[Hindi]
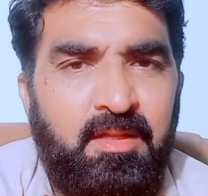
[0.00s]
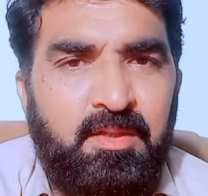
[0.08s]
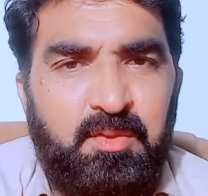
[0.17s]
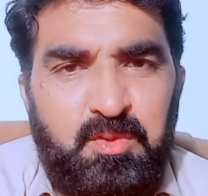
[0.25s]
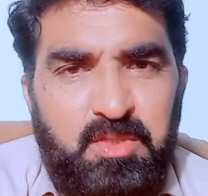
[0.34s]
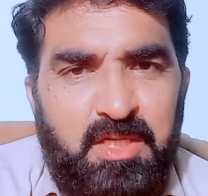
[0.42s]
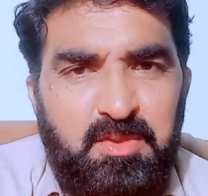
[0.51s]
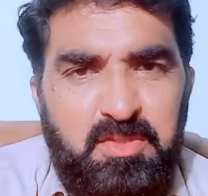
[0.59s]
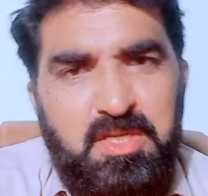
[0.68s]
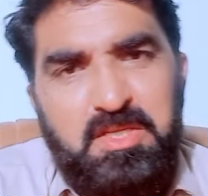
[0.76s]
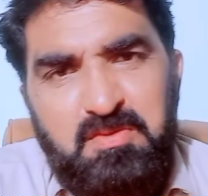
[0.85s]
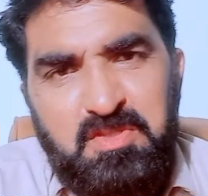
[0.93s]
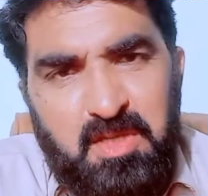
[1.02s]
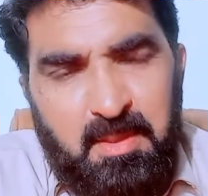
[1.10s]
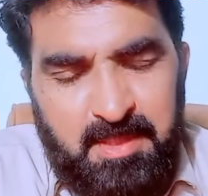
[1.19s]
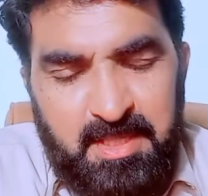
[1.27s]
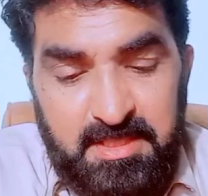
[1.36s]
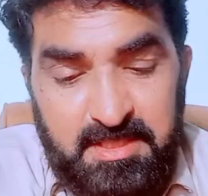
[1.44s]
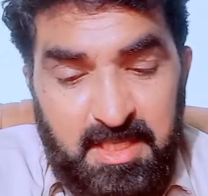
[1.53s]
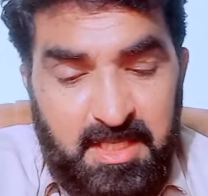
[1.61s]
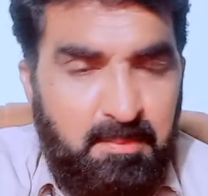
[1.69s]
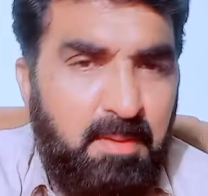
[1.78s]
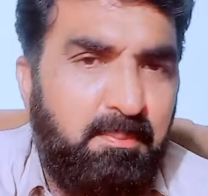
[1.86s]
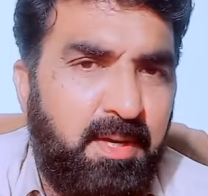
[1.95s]
तो साध हुसैन रिजवी साहब कहते थे
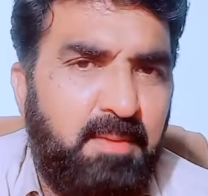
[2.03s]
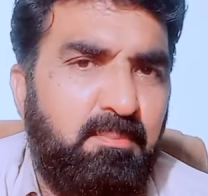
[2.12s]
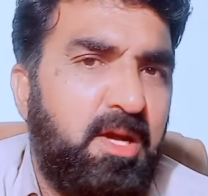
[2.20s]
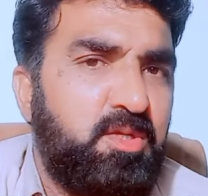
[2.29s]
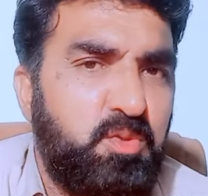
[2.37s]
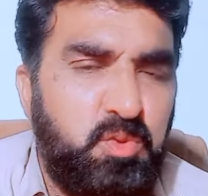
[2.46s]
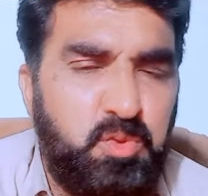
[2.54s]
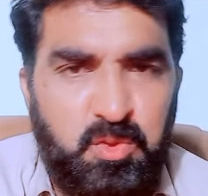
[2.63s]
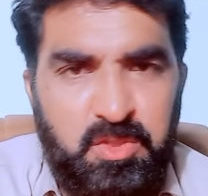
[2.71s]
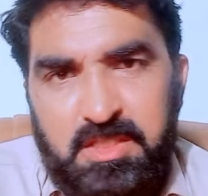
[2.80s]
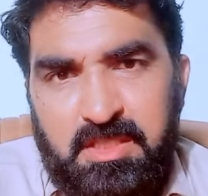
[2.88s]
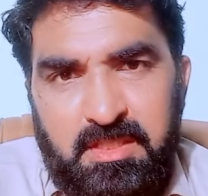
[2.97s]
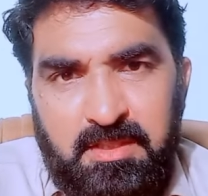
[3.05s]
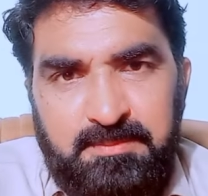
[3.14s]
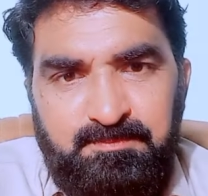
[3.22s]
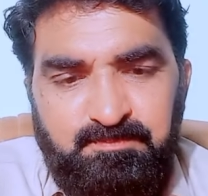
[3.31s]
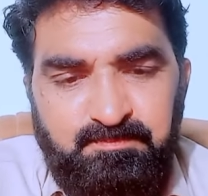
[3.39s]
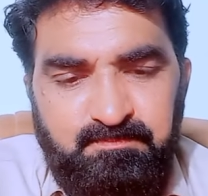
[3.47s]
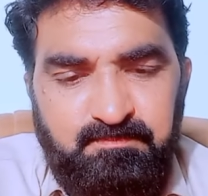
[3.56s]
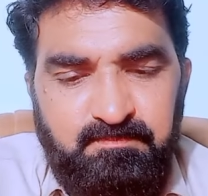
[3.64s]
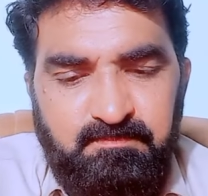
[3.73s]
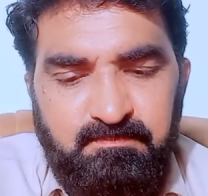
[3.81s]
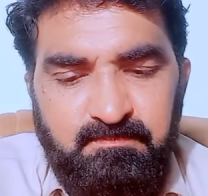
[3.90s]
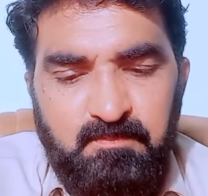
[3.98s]
कि मैं बड़ा मायूस हो जाता था
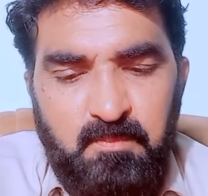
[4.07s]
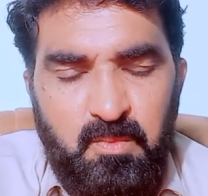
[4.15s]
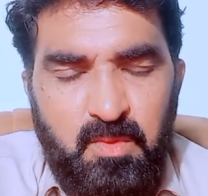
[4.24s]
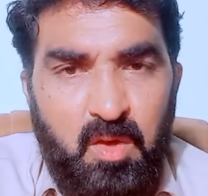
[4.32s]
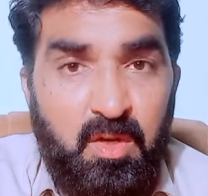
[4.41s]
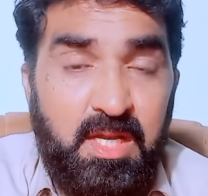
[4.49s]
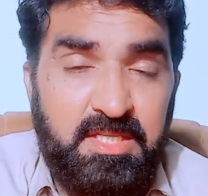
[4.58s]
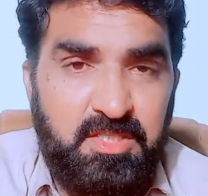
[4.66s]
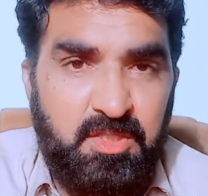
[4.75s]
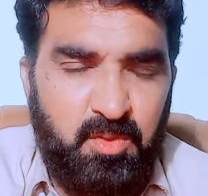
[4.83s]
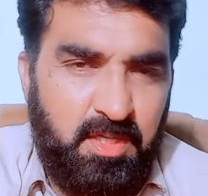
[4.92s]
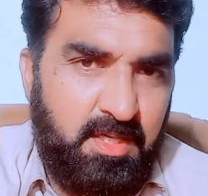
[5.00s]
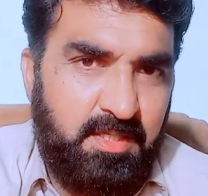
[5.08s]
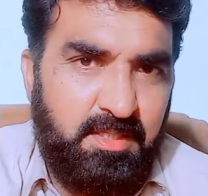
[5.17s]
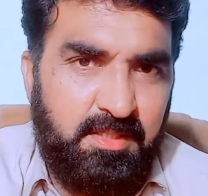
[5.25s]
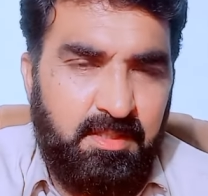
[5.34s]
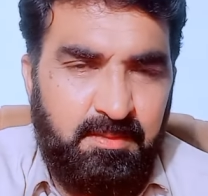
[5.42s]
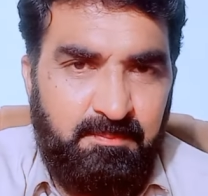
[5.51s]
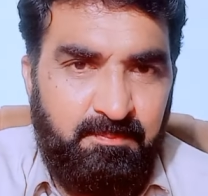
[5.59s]
और अल्लाह से दुआ करता था